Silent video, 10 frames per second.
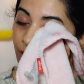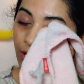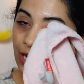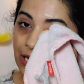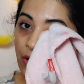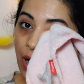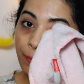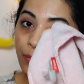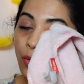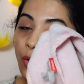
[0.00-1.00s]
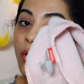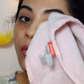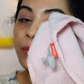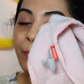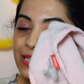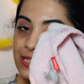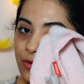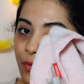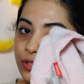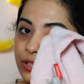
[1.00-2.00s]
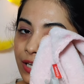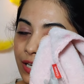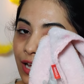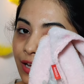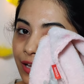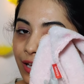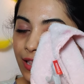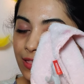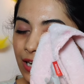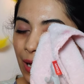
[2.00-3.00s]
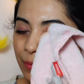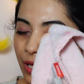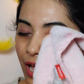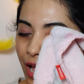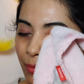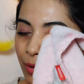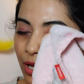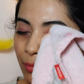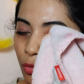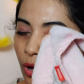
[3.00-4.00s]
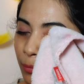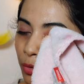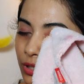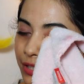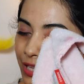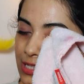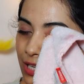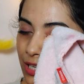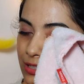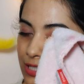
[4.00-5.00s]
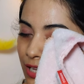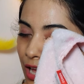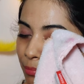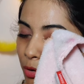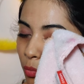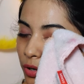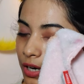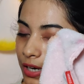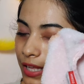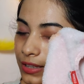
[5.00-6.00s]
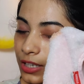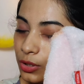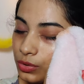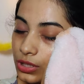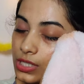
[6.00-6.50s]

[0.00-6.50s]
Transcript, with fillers: है ना आपको माइसला वाटर लेना है एंड देन आपके आई मेकअप को आपको टेन सेकेंड्स की यहाँ पे होल्ड करना है एंड देन